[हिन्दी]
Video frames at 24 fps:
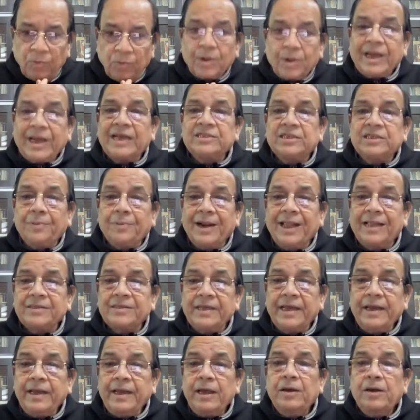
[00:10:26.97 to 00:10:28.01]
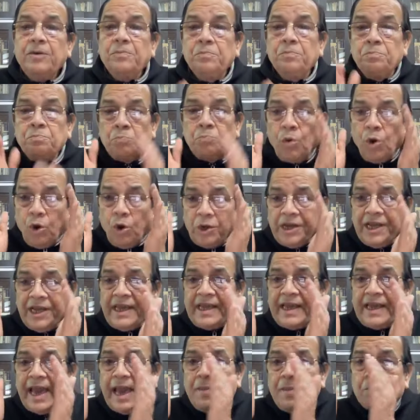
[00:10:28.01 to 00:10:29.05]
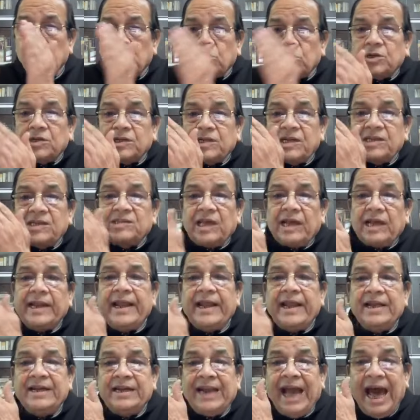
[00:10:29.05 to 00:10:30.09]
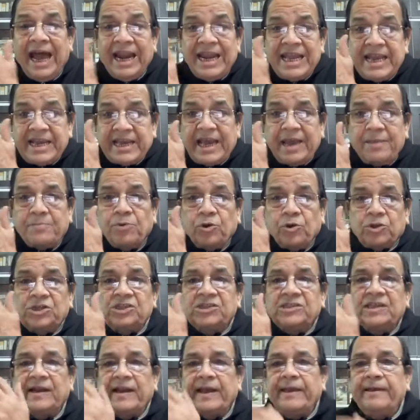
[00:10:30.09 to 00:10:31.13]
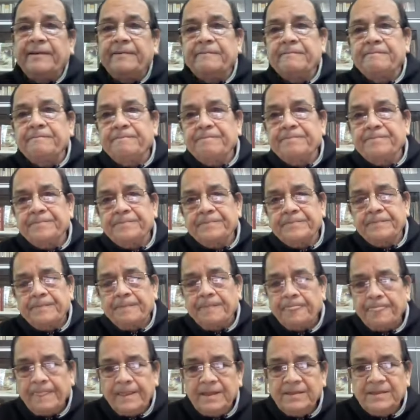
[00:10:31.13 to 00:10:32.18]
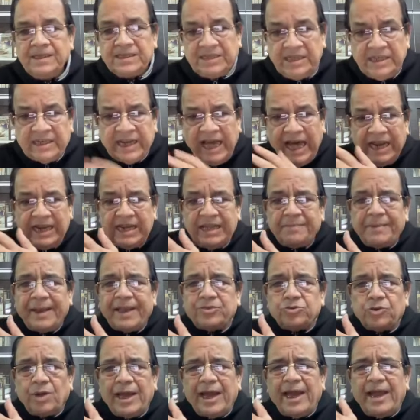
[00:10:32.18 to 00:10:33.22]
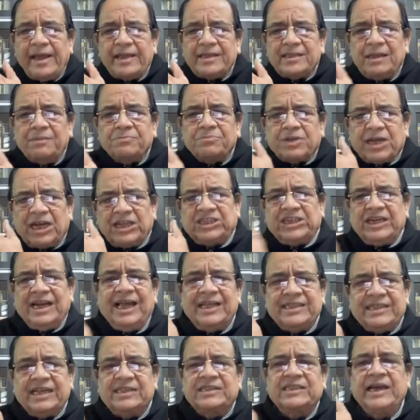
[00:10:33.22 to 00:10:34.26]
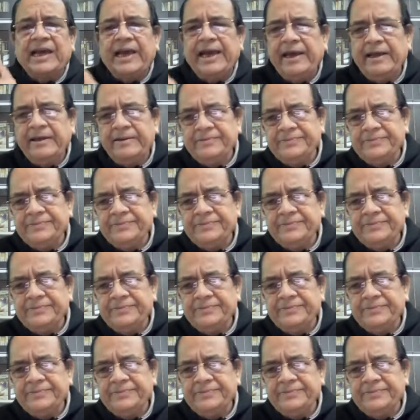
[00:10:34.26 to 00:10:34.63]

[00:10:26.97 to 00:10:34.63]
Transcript: वो कैसे बढ़ाते हैं मोरी के मुख की तरह नाली के मुख की तरह जैसे नाली में जो है एकदम कचड़ा जाता है